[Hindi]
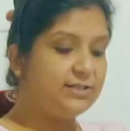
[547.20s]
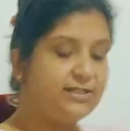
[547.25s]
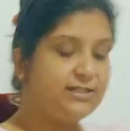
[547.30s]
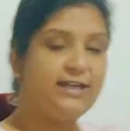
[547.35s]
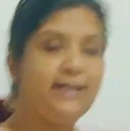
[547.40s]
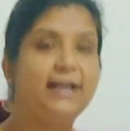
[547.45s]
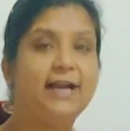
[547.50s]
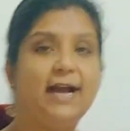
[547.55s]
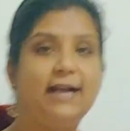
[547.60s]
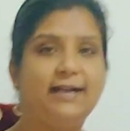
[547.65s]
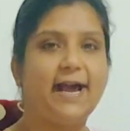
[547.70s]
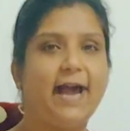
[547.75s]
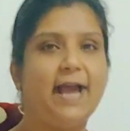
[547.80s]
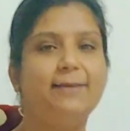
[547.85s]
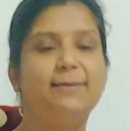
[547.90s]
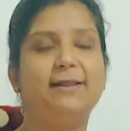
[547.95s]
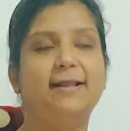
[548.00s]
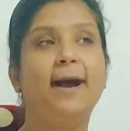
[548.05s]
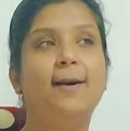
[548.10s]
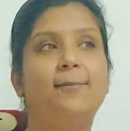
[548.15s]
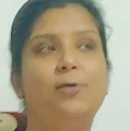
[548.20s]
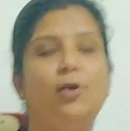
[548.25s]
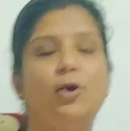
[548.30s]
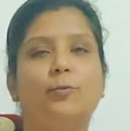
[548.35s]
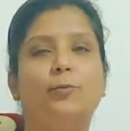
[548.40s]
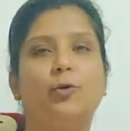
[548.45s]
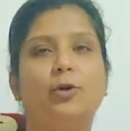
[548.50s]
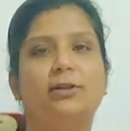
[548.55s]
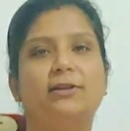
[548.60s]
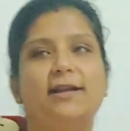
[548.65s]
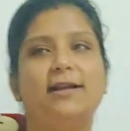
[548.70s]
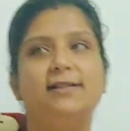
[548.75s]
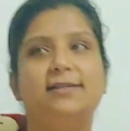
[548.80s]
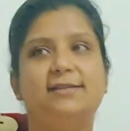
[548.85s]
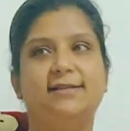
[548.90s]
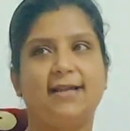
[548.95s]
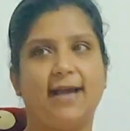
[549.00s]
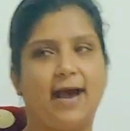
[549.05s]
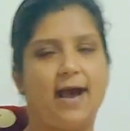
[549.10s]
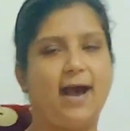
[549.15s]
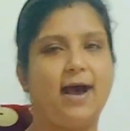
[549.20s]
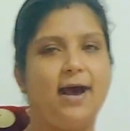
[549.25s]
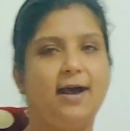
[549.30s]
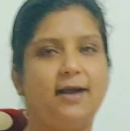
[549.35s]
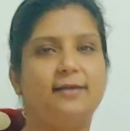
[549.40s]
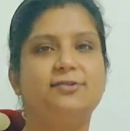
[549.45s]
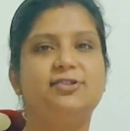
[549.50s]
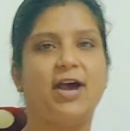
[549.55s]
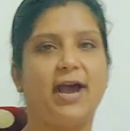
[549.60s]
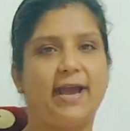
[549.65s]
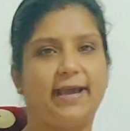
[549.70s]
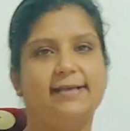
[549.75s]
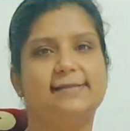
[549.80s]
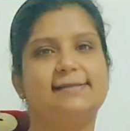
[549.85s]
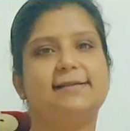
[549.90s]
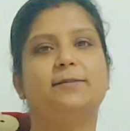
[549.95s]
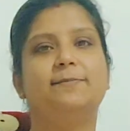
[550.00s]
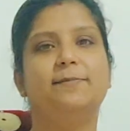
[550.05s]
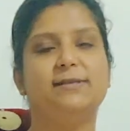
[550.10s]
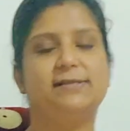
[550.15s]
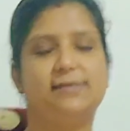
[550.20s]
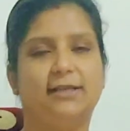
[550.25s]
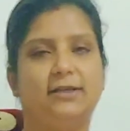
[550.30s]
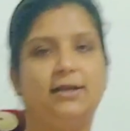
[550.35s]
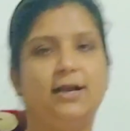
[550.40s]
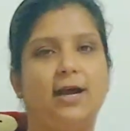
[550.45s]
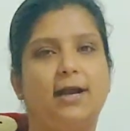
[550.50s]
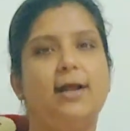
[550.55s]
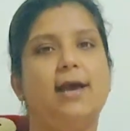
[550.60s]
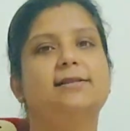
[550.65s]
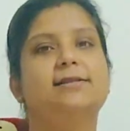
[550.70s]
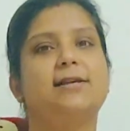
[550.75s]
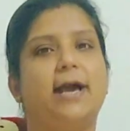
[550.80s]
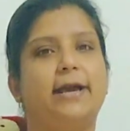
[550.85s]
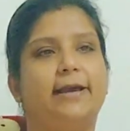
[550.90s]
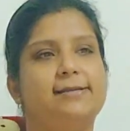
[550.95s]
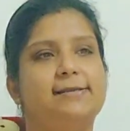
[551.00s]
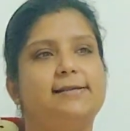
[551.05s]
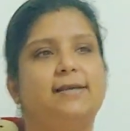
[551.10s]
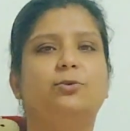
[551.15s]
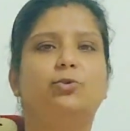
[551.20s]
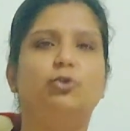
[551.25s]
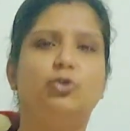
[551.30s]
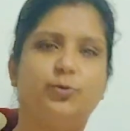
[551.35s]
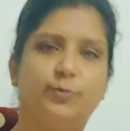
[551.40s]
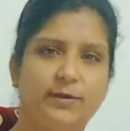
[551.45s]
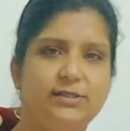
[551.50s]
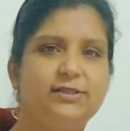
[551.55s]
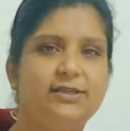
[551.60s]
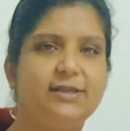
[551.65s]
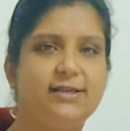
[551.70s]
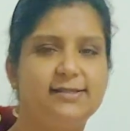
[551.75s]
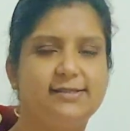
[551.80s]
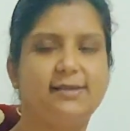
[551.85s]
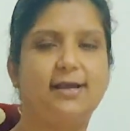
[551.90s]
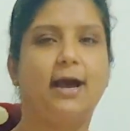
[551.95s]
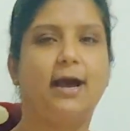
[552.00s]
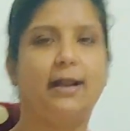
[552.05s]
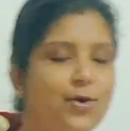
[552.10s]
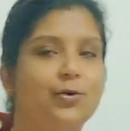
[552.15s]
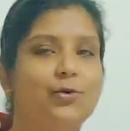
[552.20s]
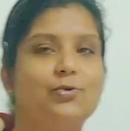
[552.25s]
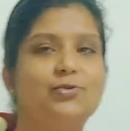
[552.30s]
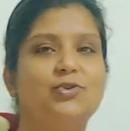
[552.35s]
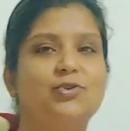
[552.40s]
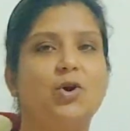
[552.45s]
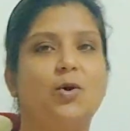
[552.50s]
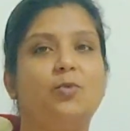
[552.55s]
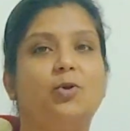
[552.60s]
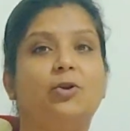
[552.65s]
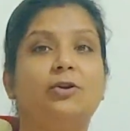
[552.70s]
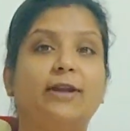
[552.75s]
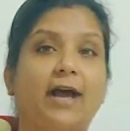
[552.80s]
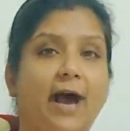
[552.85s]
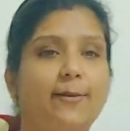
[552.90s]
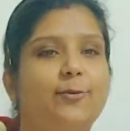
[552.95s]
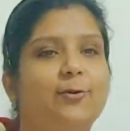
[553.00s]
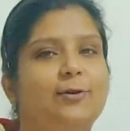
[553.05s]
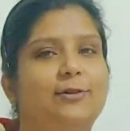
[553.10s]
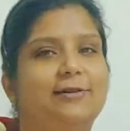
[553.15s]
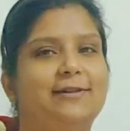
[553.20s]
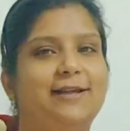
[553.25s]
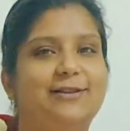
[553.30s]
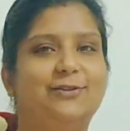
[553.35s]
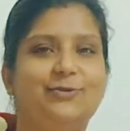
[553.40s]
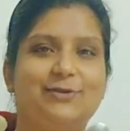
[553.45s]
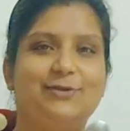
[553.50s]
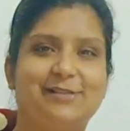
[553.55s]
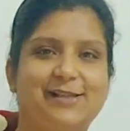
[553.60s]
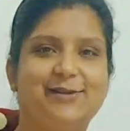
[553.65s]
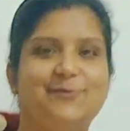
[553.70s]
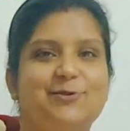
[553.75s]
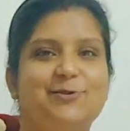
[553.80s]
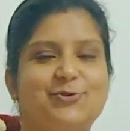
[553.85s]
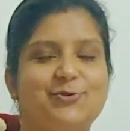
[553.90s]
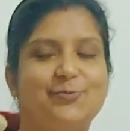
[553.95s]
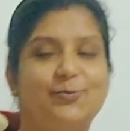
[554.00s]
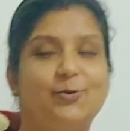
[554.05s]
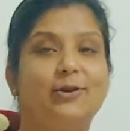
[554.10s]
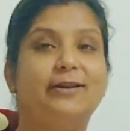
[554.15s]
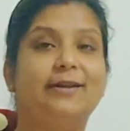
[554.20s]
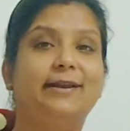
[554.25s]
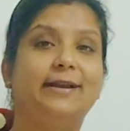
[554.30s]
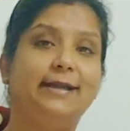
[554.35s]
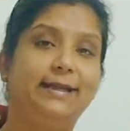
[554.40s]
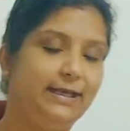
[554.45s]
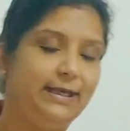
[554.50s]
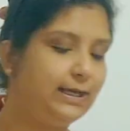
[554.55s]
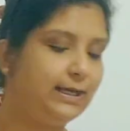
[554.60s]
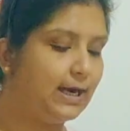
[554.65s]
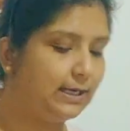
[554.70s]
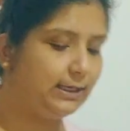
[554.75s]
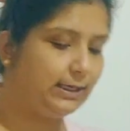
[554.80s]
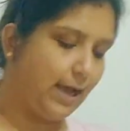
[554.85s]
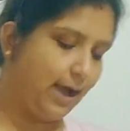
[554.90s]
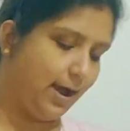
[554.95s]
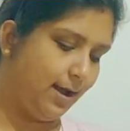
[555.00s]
टीका टाई मतलब हम लोग बोलते हैं चा चाय के साथ बिस्किट खाना है चाय के साथ कुछ भी चीज खाना उसको हम लोग टा बोलते हैं तो इसलिए मिष्टू बोल रही है टीका टा